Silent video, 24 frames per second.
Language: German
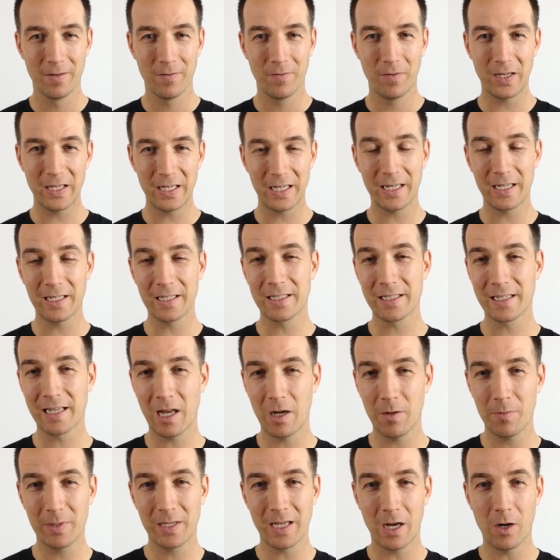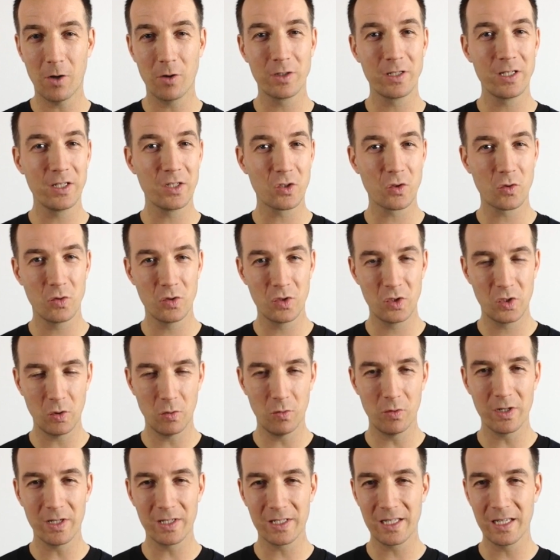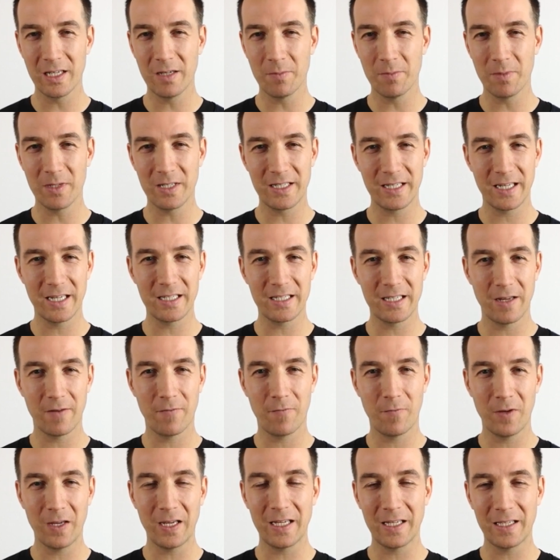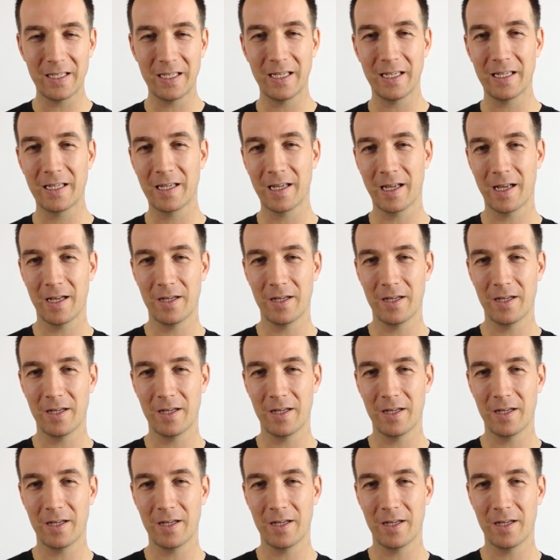Wichtig ist, glaube ich, auch Diskussionen sind immer sehr, sehr wichtig.